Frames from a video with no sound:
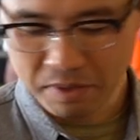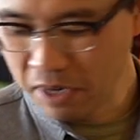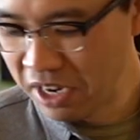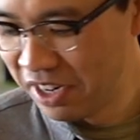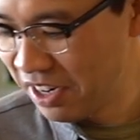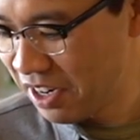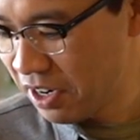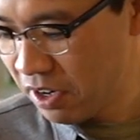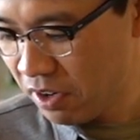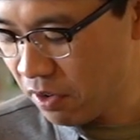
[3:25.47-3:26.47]
こ
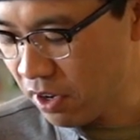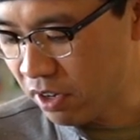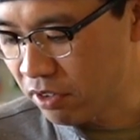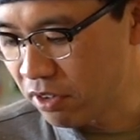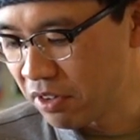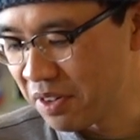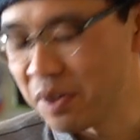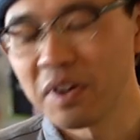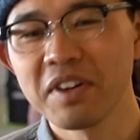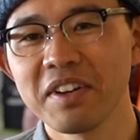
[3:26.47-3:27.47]
れ
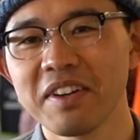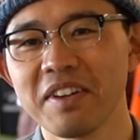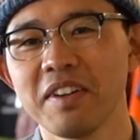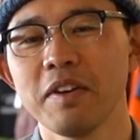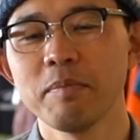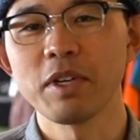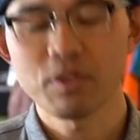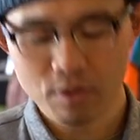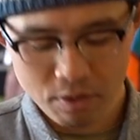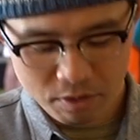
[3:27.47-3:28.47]

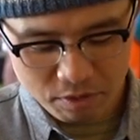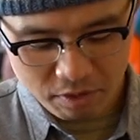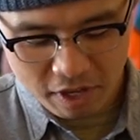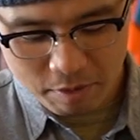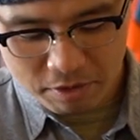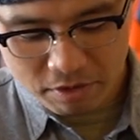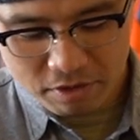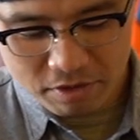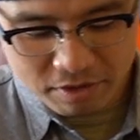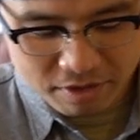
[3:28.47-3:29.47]
パソコン用の
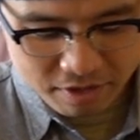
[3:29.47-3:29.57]
ケーブル